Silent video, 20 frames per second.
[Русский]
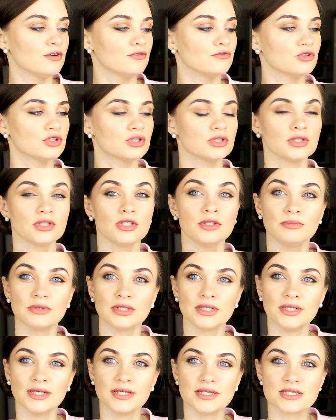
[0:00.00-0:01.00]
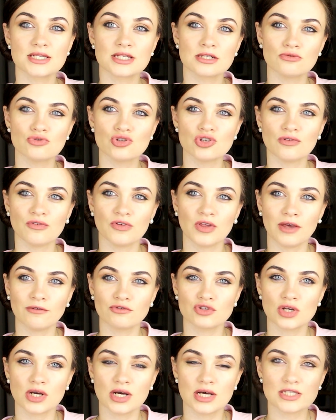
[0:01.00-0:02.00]
Вот именно для этих случаев я
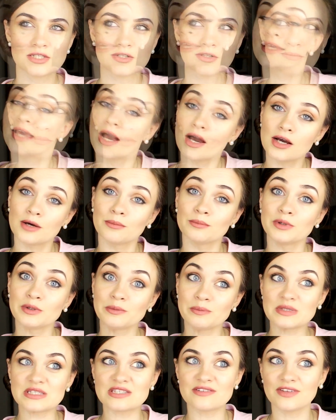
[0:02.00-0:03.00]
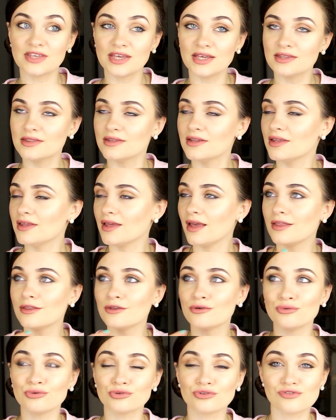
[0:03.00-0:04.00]
его заказывала. Якобы безвредный, я
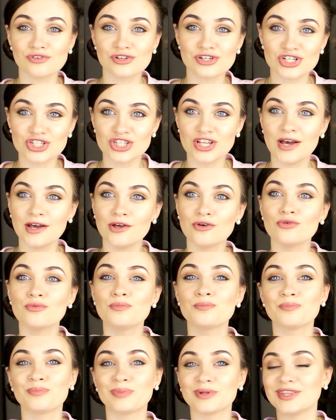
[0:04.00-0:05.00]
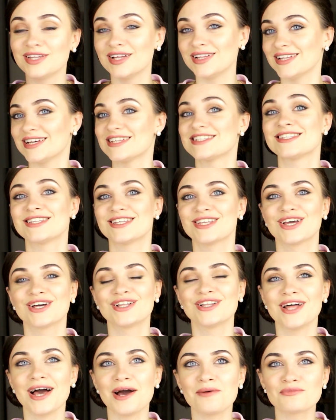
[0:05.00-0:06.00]
не утверждаю, поддалась на
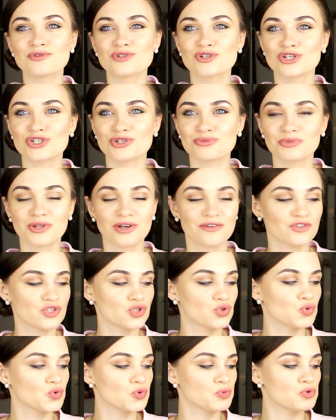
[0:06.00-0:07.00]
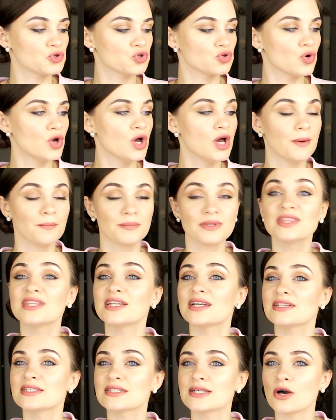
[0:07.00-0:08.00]
рекламу, скажем так, всеобщую. Мне
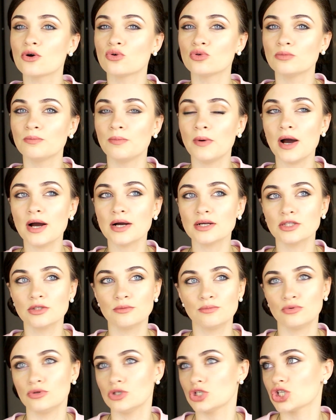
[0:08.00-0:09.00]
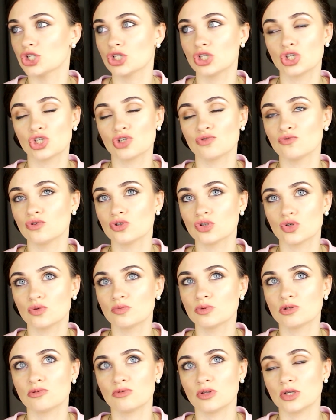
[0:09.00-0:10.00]
нравится, как он пахнет, больше ничего,
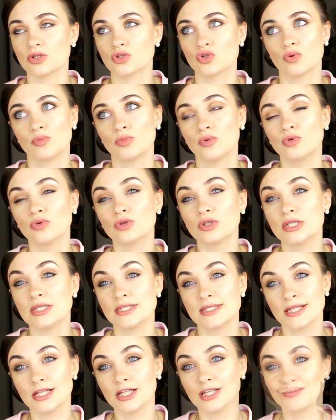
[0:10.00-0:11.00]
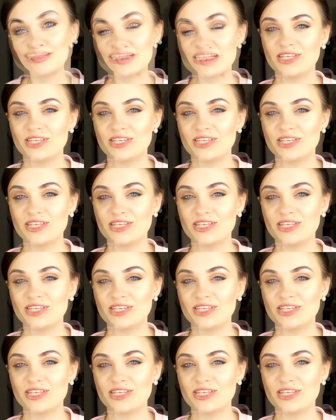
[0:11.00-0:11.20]
собственно, особого он не делает.